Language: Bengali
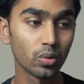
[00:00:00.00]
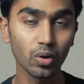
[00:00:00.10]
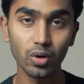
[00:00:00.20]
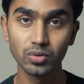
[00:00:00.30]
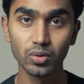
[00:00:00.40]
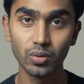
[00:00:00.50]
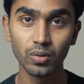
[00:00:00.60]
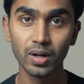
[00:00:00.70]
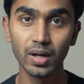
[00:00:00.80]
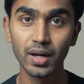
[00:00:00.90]
খুন করার জন্য
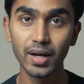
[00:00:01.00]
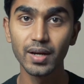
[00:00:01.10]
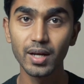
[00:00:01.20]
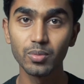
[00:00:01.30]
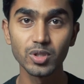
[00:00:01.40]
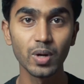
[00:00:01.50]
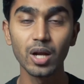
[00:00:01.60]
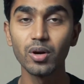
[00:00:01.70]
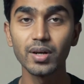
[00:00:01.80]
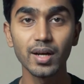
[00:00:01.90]
এটা বেশ
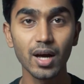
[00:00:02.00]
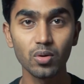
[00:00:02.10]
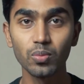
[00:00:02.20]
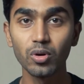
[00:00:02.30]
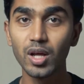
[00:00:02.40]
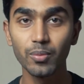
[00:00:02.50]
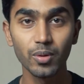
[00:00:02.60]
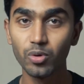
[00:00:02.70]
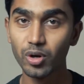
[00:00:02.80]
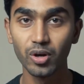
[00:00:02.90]
ভালো একটা কারণ বলে
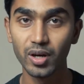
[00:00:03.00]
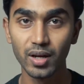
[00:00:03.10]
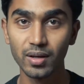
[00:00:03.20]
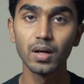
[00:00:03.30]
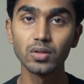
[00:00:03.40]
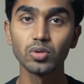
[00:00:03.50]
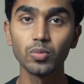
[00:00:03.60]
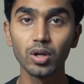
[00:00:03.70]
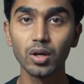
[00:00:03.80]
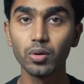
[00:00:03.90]
আমার মনে হয় না কাঞ্চন
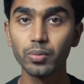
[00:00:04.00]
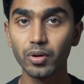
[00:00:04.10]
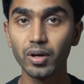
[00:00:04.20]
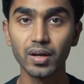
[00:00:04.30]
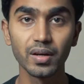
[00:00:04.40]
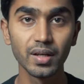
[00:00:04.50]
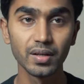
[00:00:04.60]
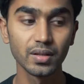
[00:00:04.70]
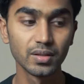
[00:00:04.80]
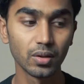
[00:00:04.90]
মল্লিকের অভিনয় এখানে
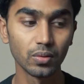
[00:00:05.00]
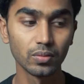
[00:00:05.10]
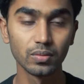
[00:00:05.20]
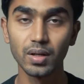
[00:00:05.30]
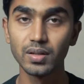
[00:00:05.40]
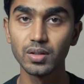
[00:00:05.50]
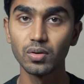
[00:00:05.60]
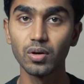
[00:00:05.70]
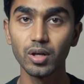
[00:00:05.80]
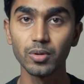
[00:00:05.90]
ঠিকঠাক ছিল তার
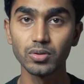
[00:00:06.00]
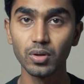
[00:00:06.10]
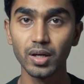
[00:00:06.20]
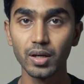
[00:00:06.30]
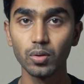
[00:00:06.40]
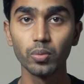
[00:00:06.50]
স্ক্রিন অন টাইম আসলে এখানে